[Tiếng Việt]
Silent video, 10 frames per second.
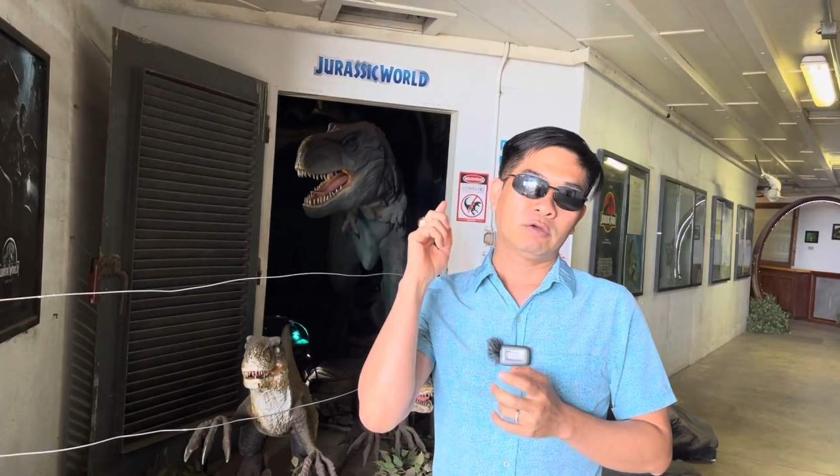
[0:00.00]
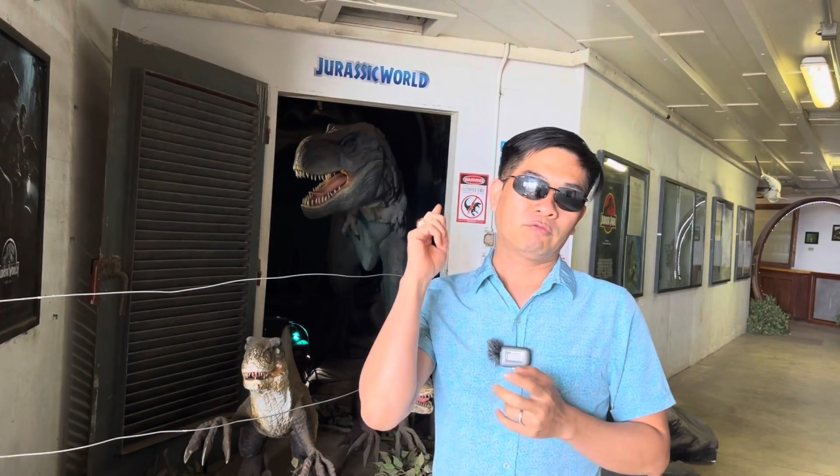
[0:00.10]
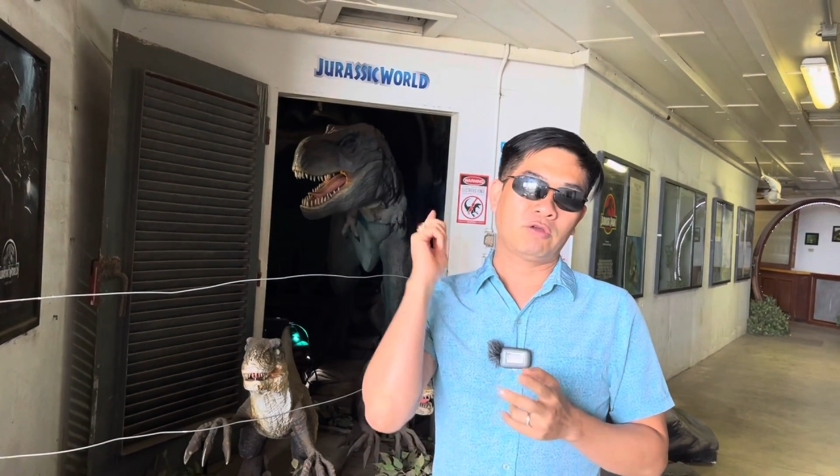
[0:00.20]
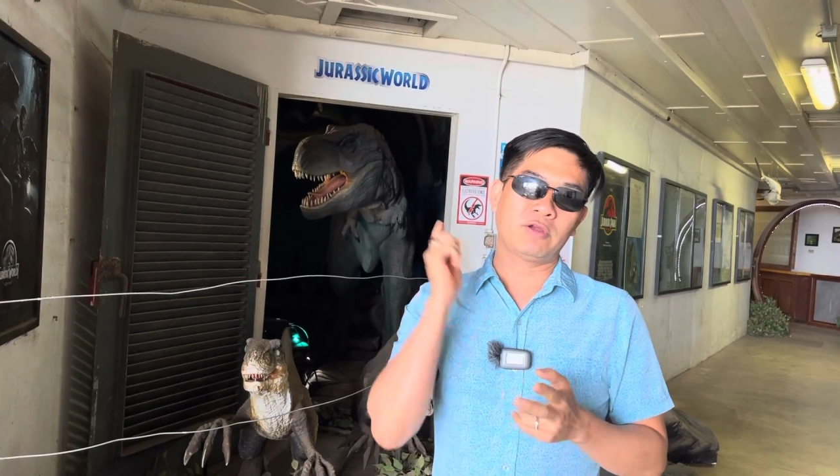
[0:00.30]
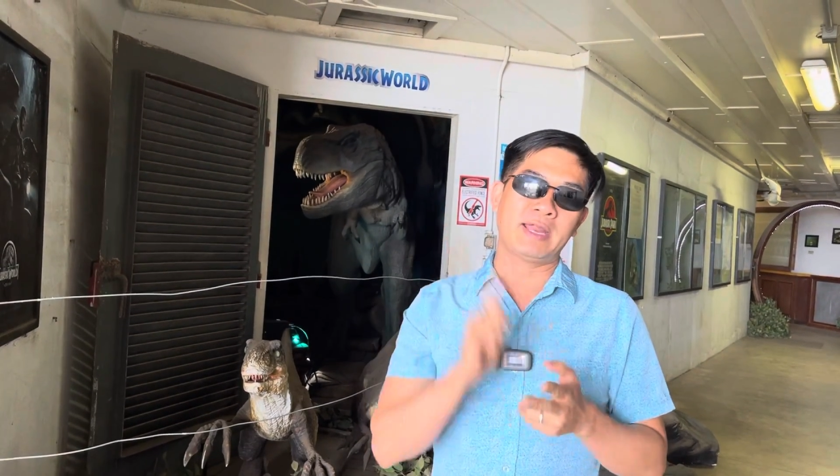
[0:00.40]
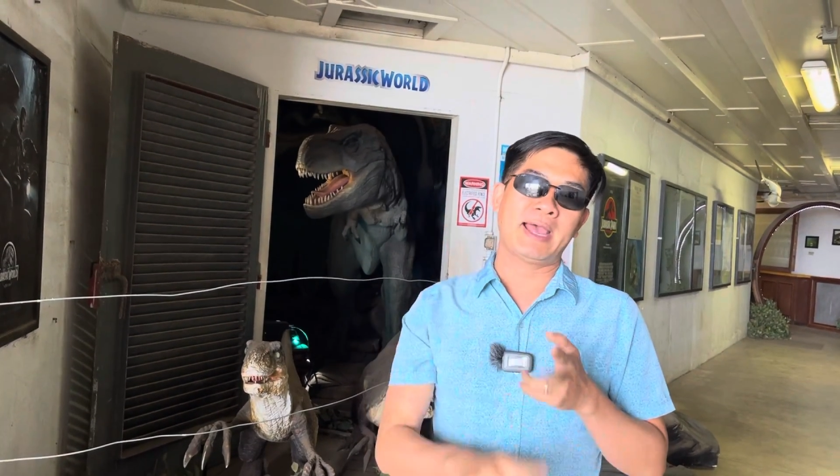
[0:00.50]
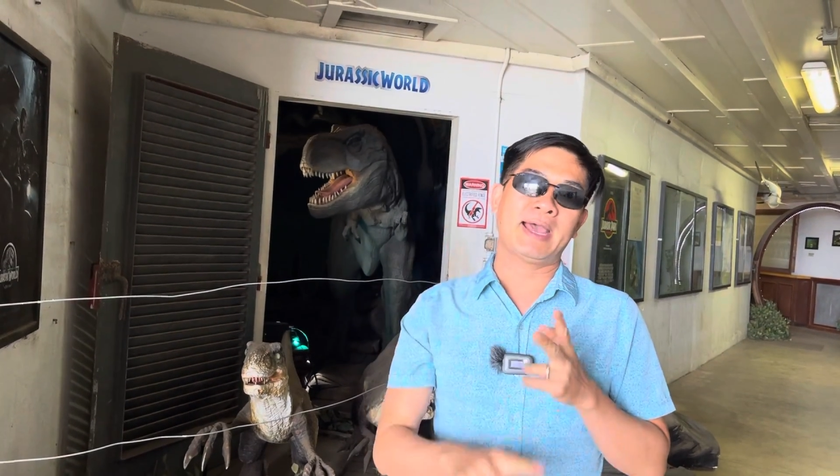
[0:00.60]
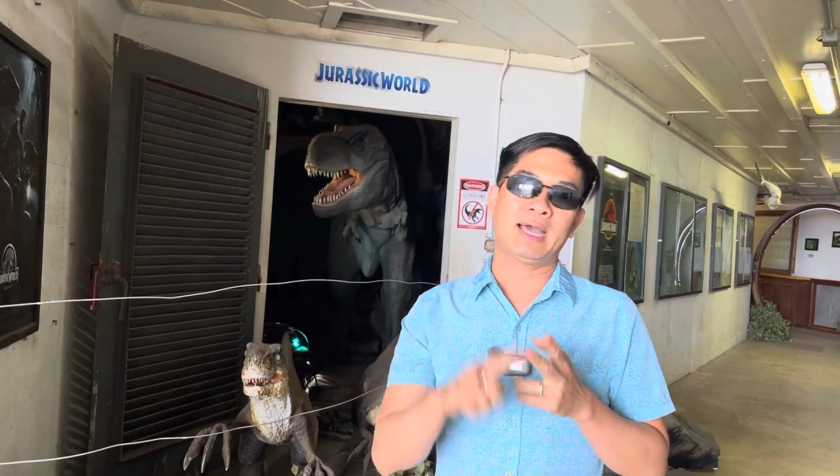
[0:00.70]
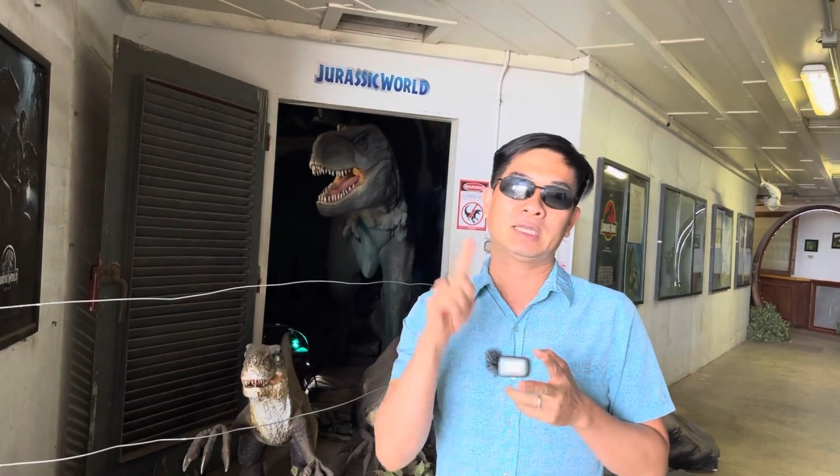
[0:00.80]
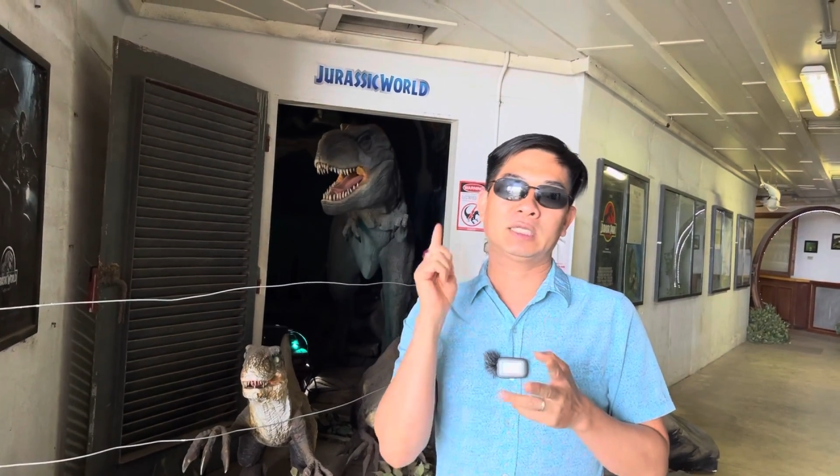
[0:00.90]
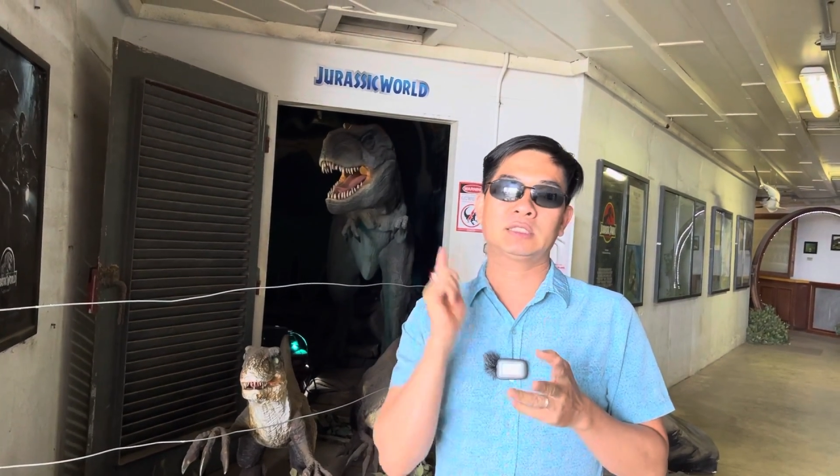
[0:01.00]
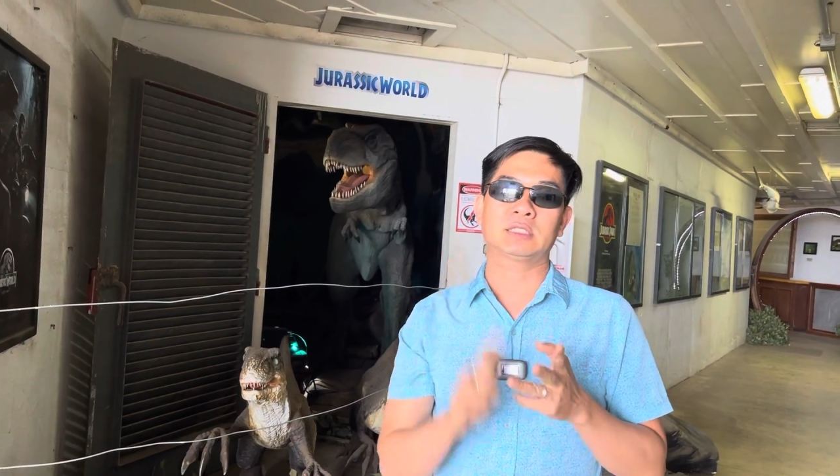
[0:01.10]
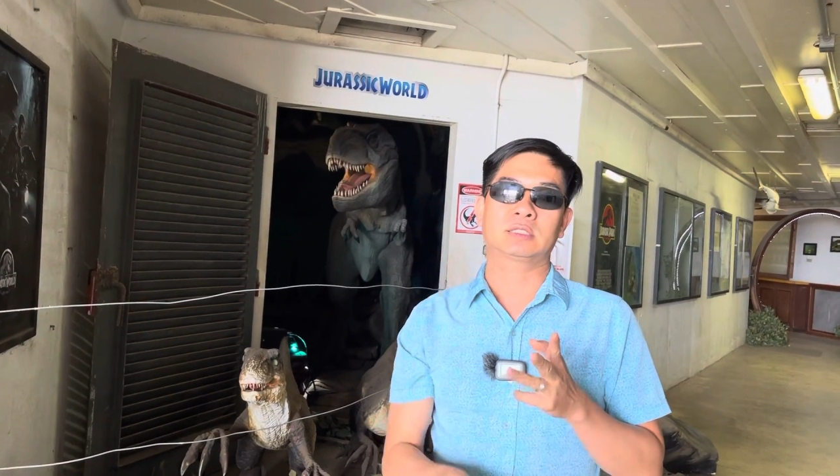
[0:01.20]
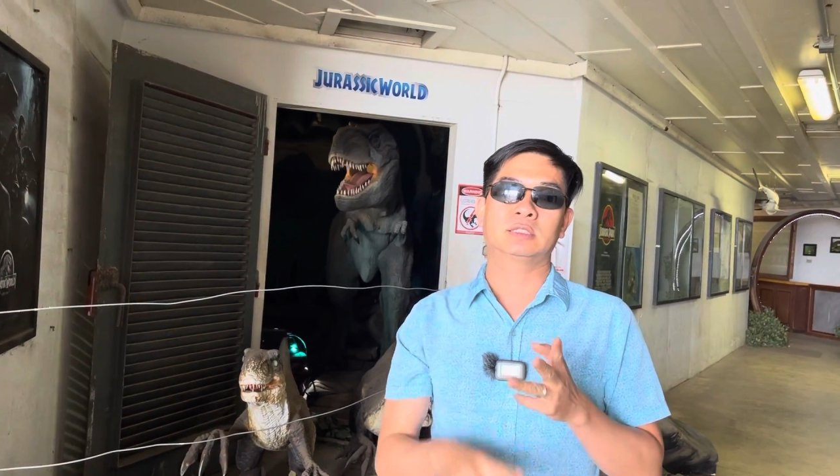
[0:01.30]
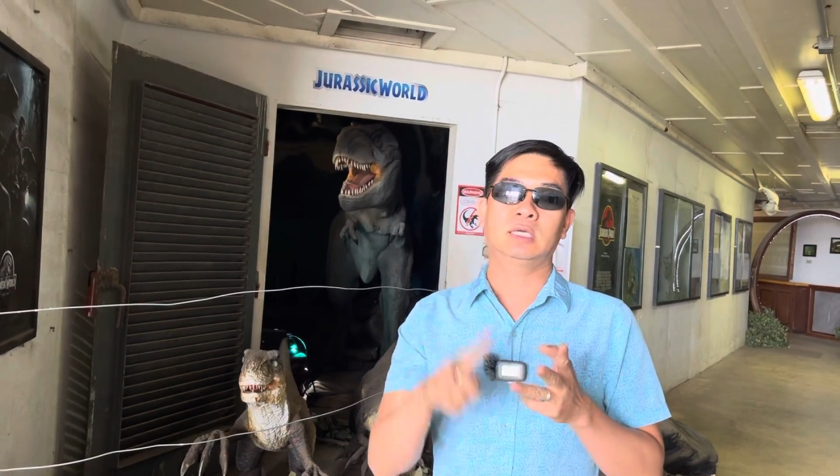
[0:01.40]
Florida,
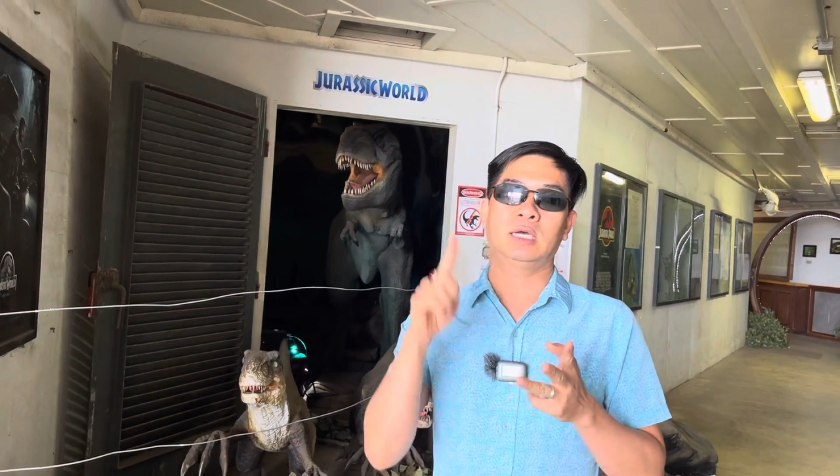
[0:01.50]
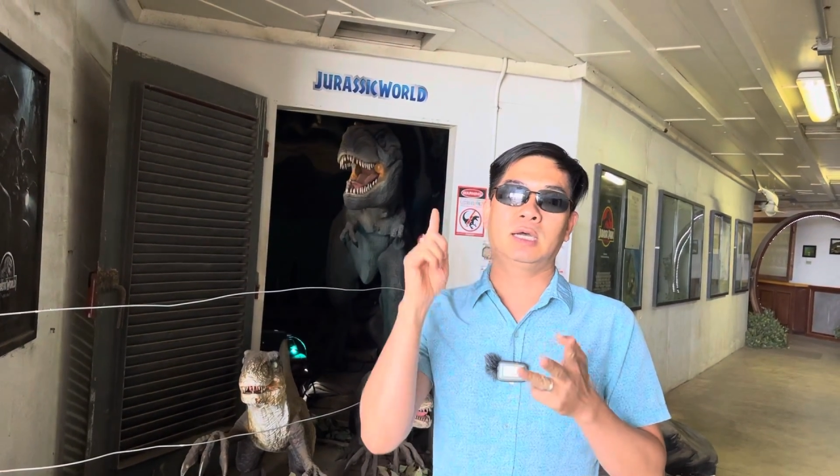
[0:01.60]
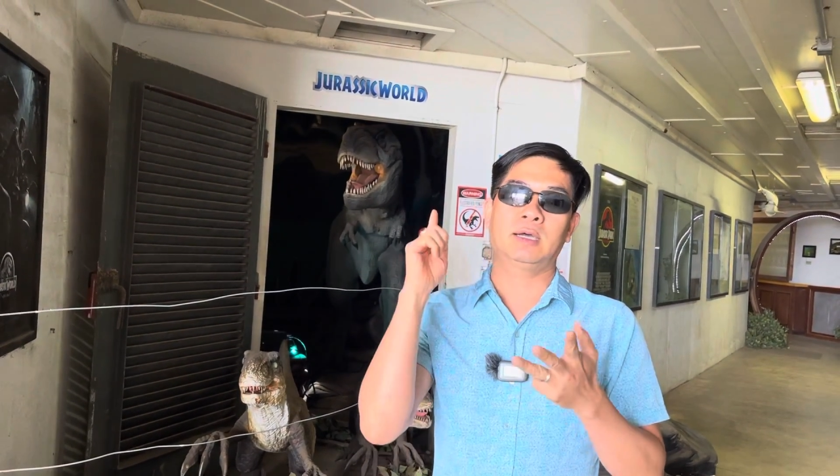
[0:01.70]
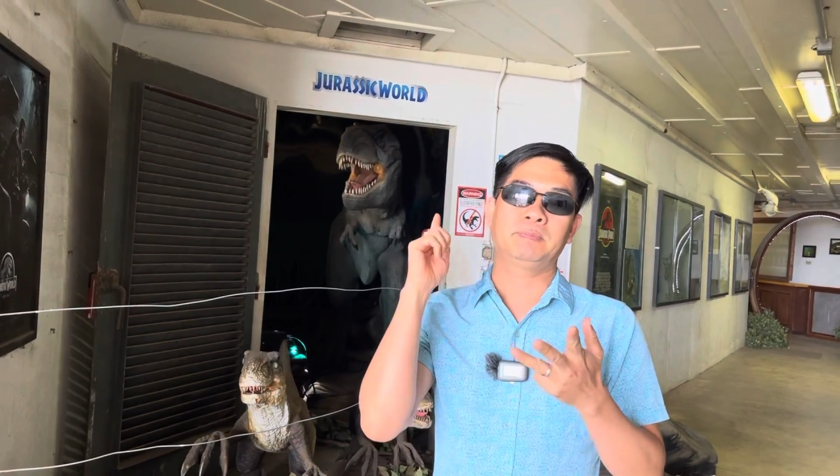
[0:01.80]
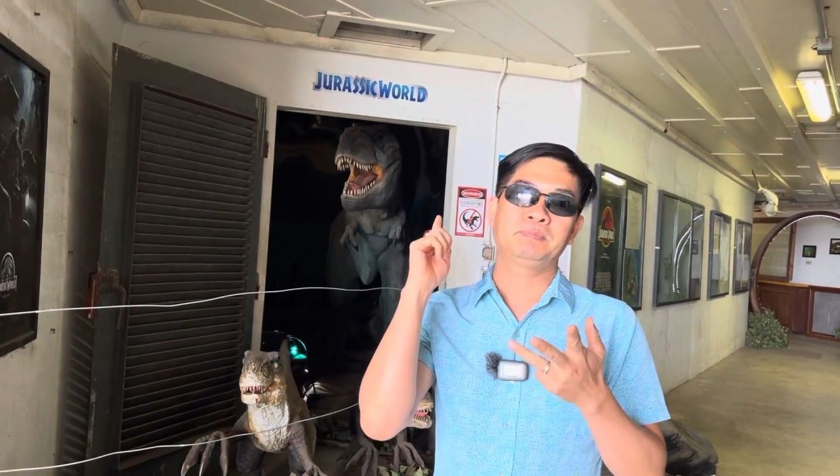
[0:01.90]
Texas, à,